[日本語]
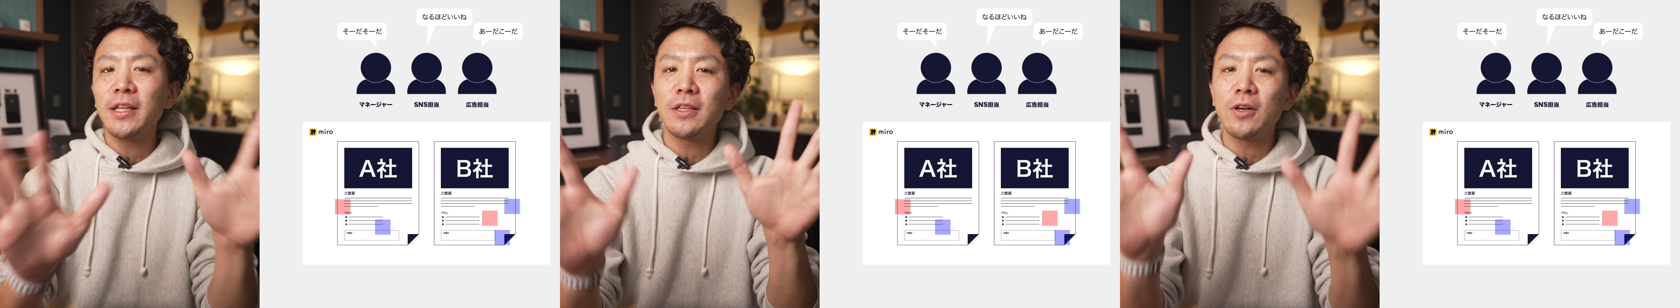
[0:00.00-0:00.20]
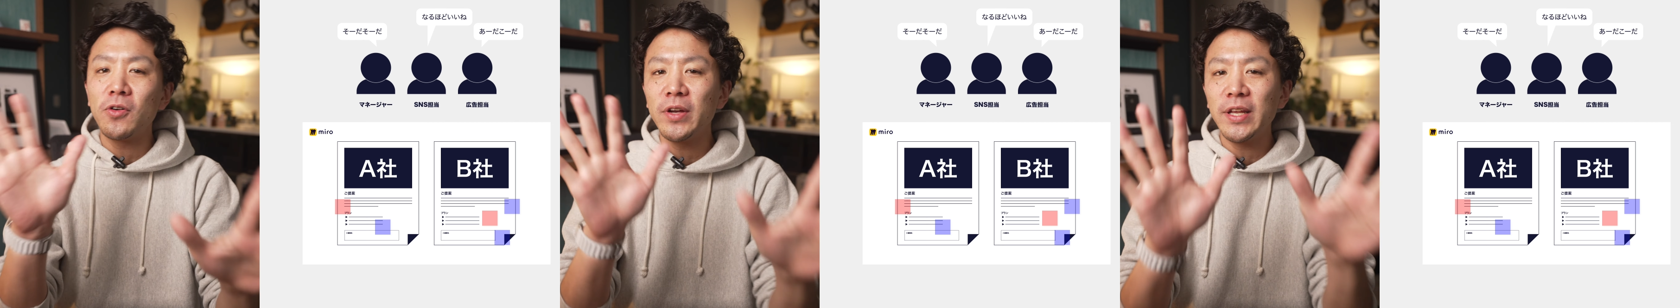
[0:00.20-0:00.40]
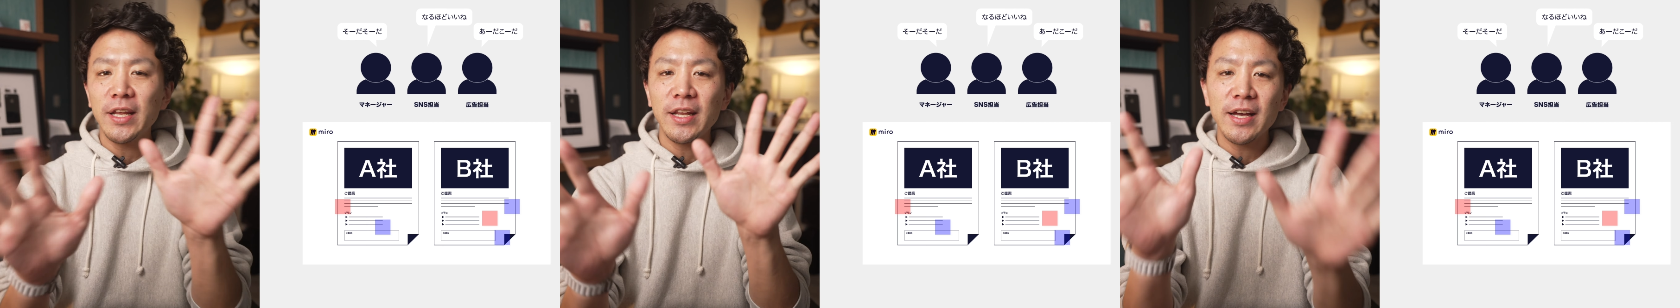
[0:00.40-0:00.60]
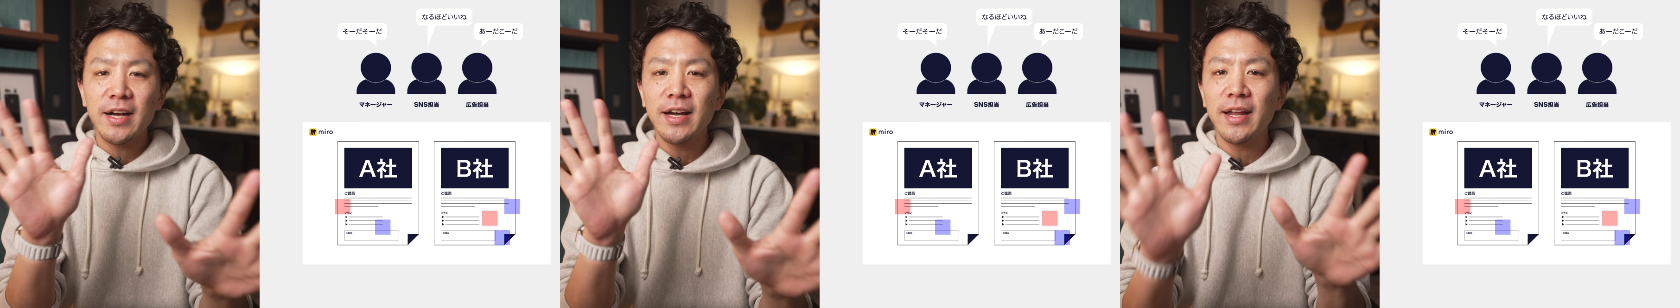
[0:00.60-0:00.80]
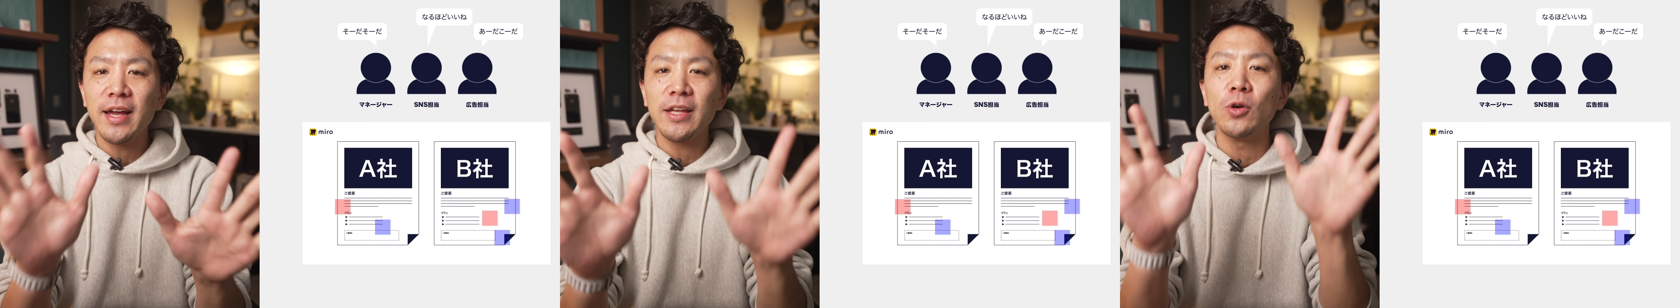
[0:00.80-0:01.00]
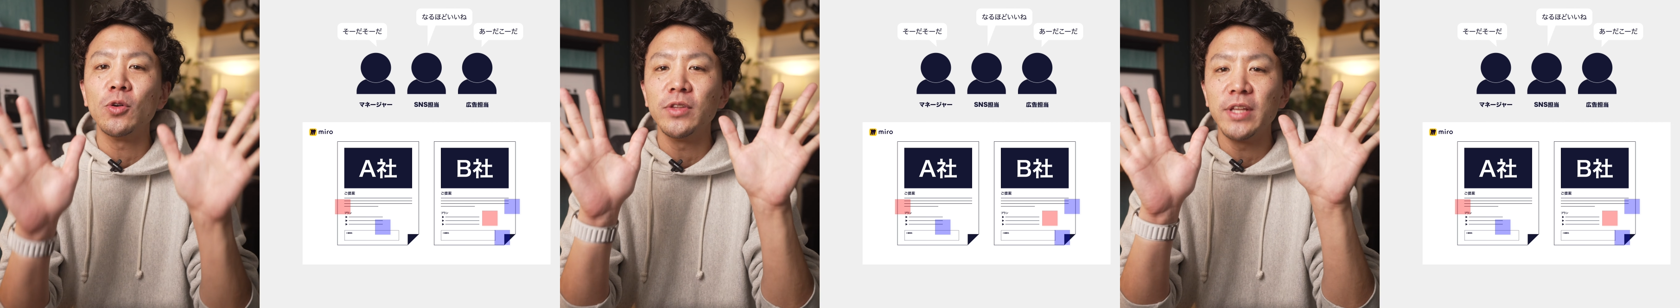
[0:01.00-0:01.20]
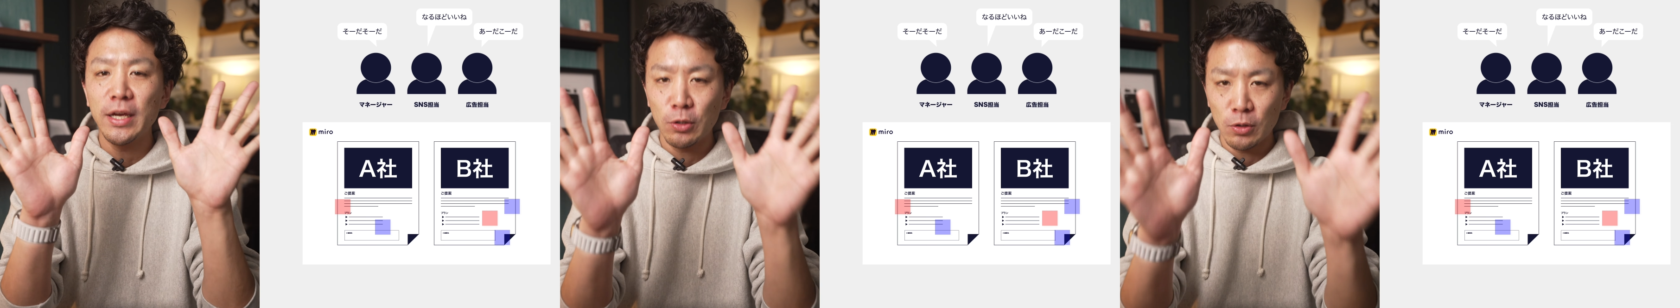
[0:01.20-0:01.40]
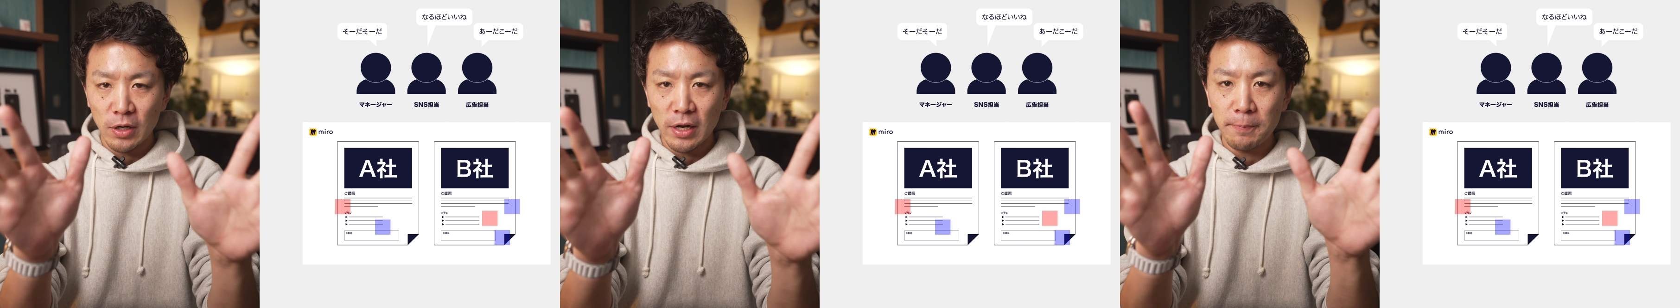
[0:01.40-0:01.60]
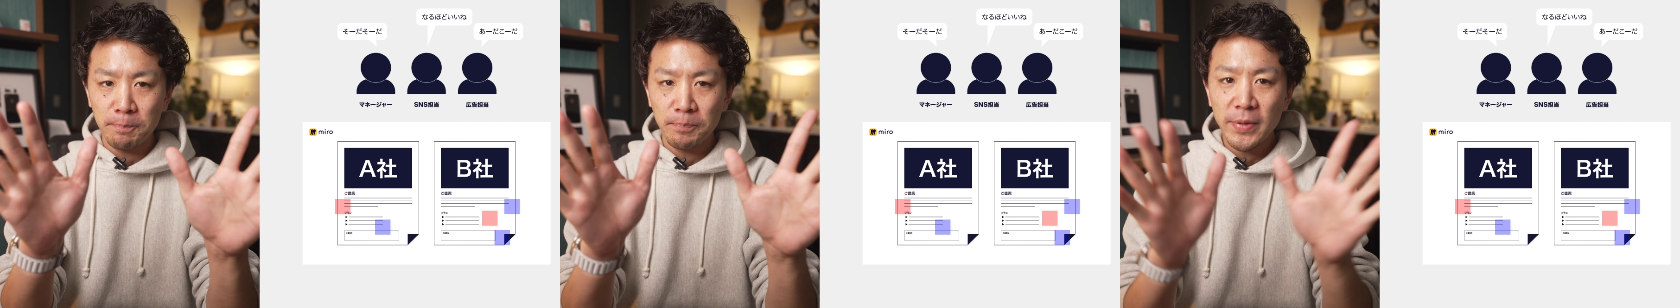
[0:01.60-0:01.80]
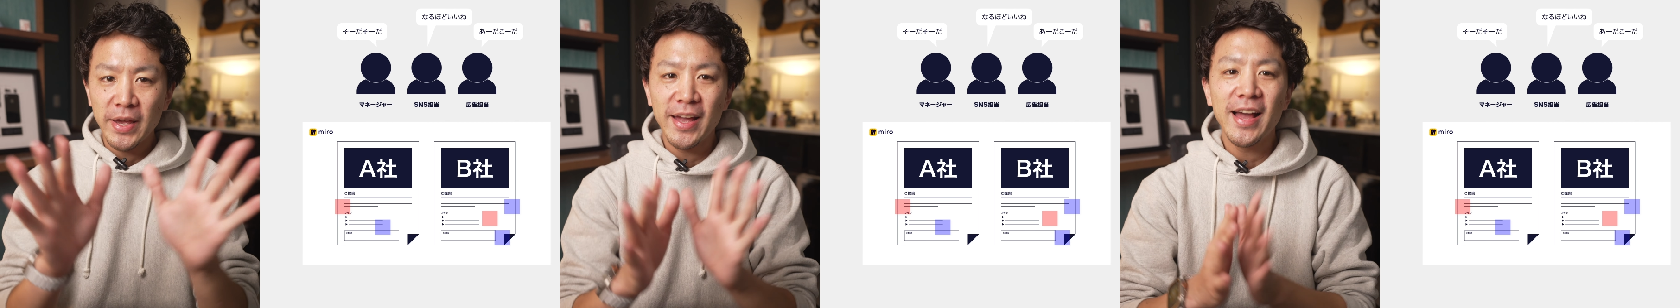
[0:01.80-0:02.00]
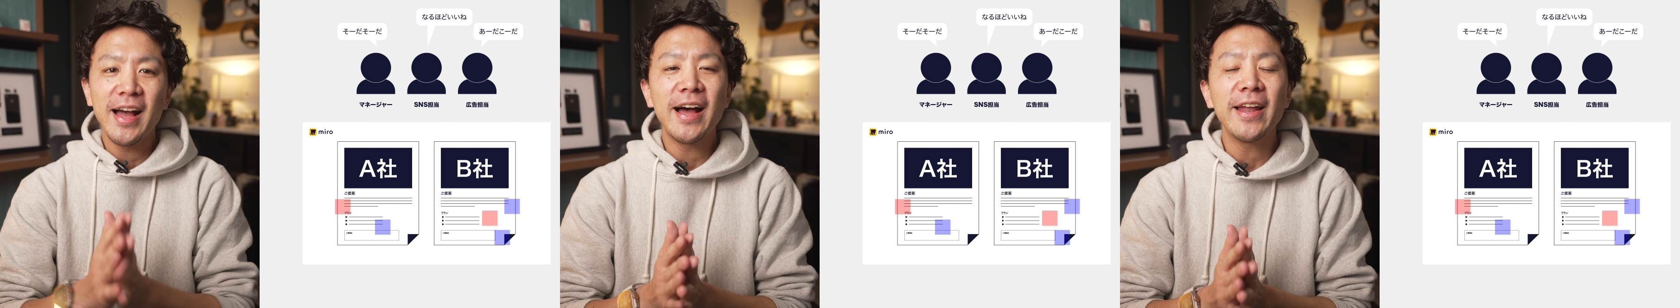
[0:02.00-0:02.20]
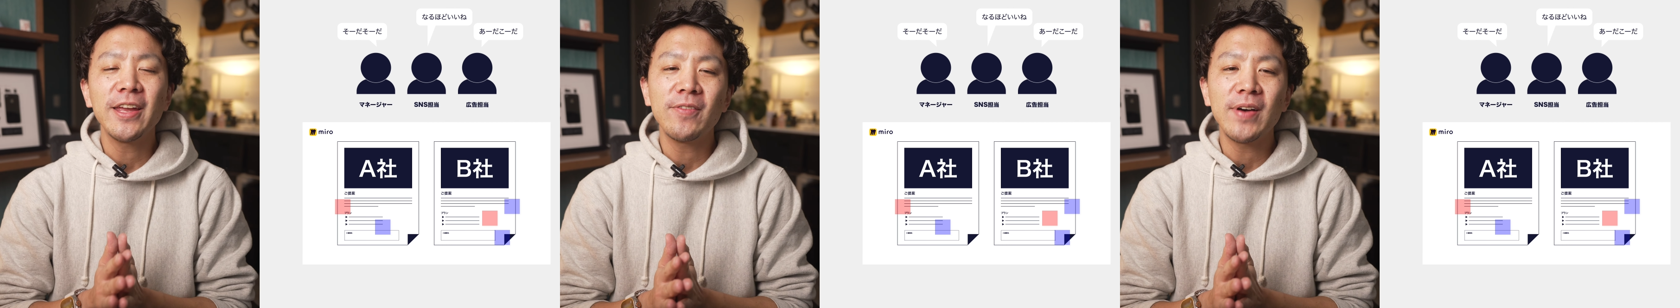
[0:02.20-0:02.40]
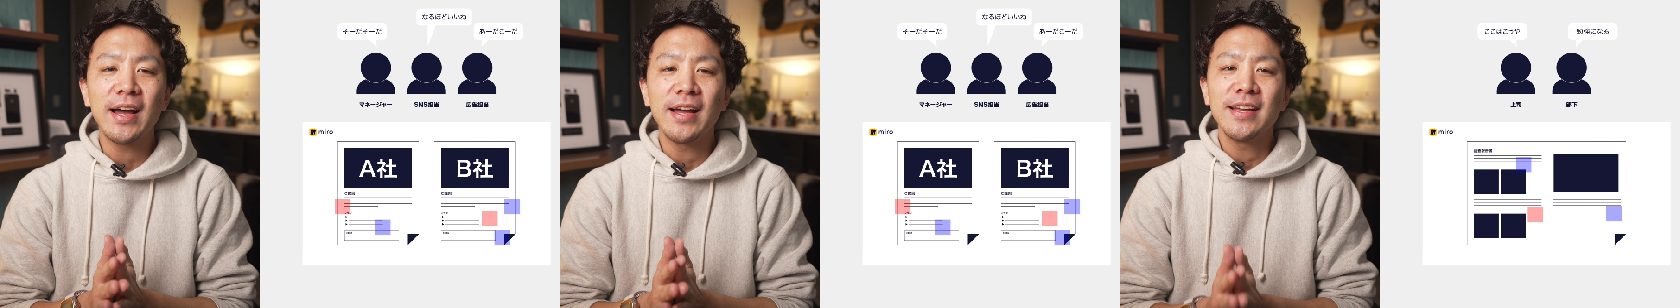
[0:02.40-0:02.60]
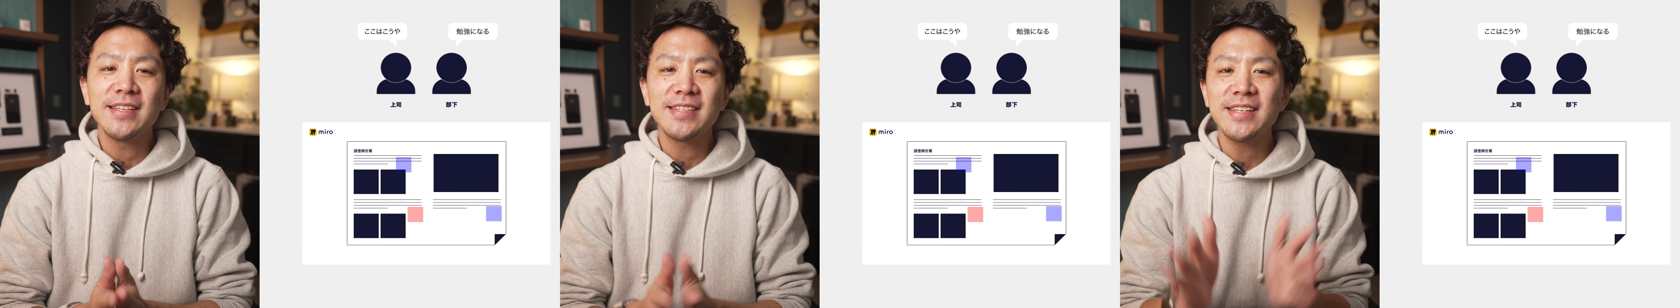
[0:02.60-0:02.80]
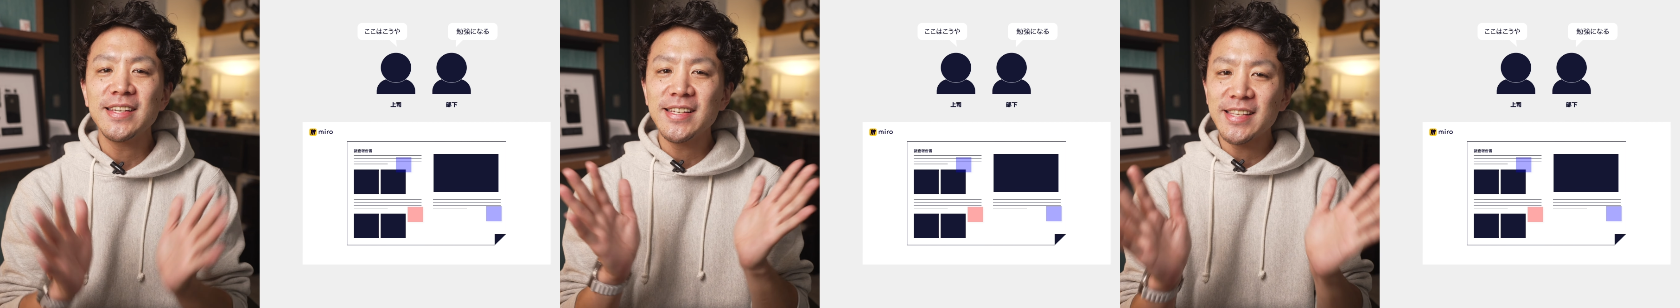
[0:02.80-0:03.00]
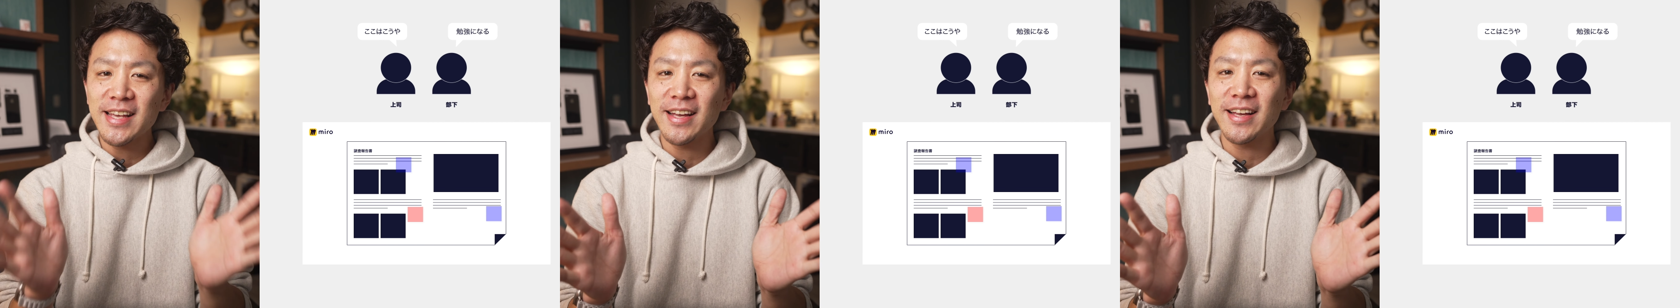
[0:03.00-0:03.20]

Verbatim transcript: ントを入れながら読んでいくとかあるいは C さ